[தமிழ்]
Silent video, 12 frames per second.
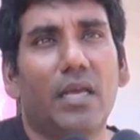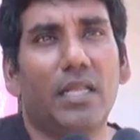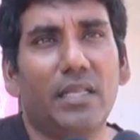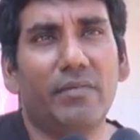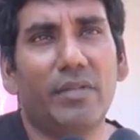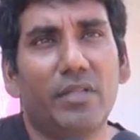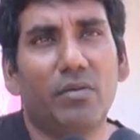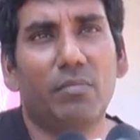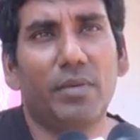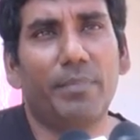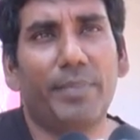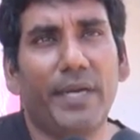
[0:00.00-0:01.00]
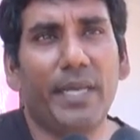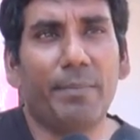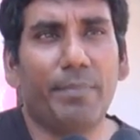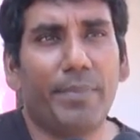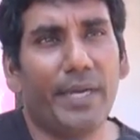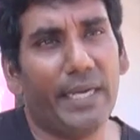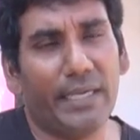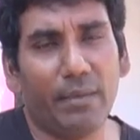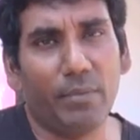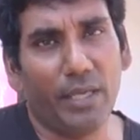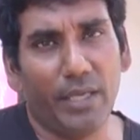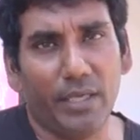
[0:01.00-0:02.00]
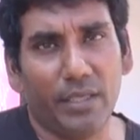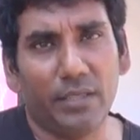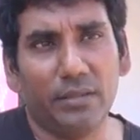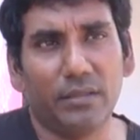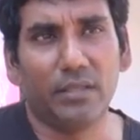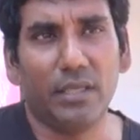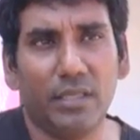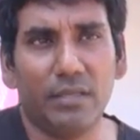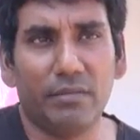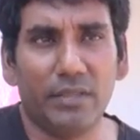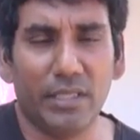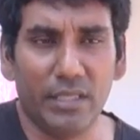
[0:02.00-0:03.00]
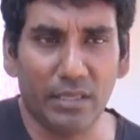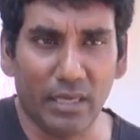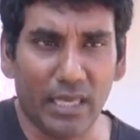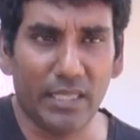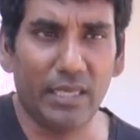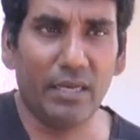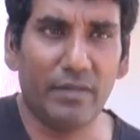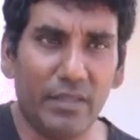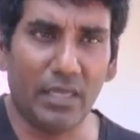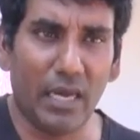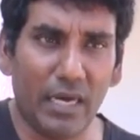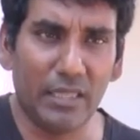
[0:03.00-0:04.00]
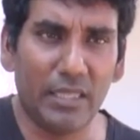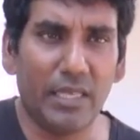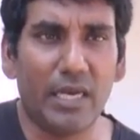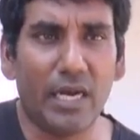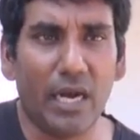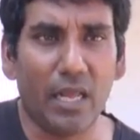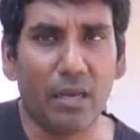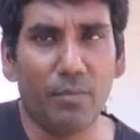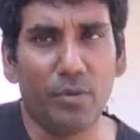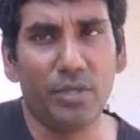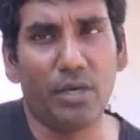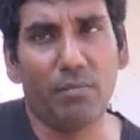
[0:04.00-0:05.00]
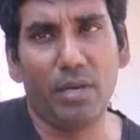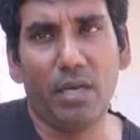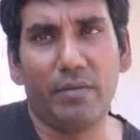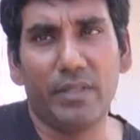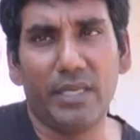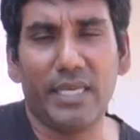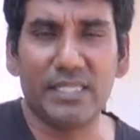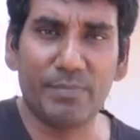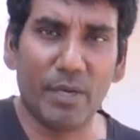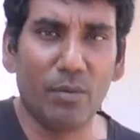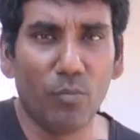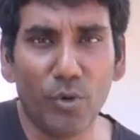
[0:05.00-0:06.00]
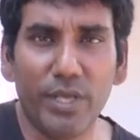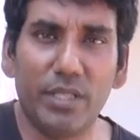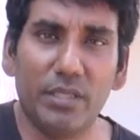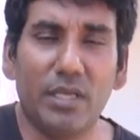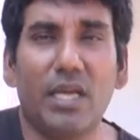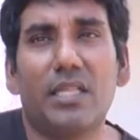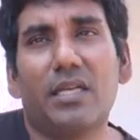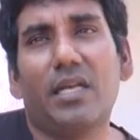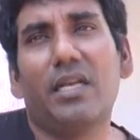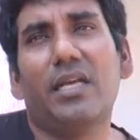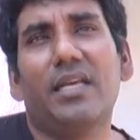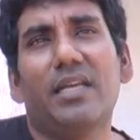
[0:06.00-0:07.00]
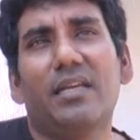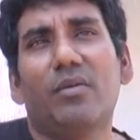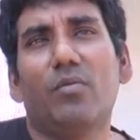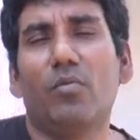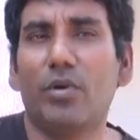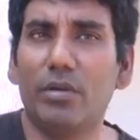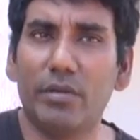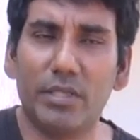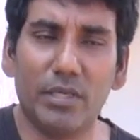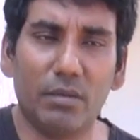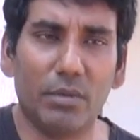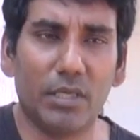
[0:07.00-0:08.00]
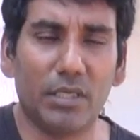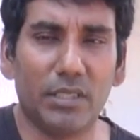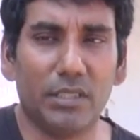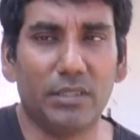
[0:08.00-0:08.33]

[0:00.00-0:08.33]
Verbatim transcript: கதை வந்து ரொம்ப ப்ரெடிக் ப்ரெடிக்டபுளாக இருக்குது இது வந்து இந்த கதையில் வந்து அடுத்தது என்ன நடக்க போது நம்மளால் வந்து கெஸ் பண்ண முடியுது அதனால் ஒன்று வந்து நமக்கு